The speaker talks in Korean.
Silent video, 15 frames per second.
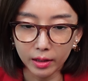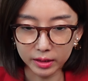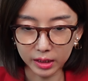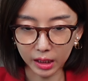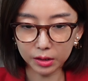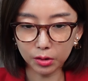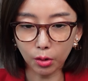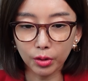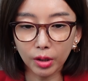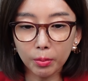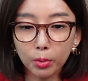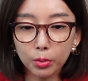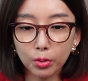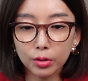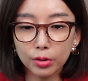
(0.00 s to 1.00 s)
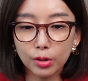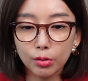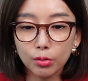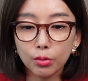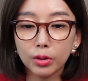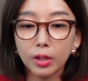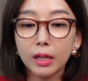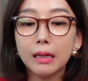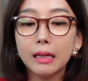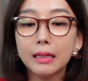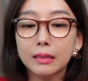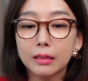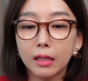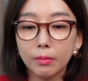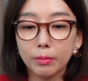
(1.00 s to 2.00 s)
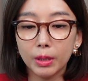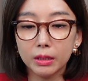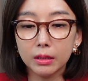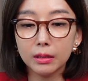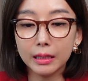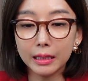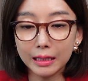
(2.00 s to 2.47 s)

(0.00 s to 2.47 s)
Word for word: 제가 전화번호를 지우고 텔레그램에는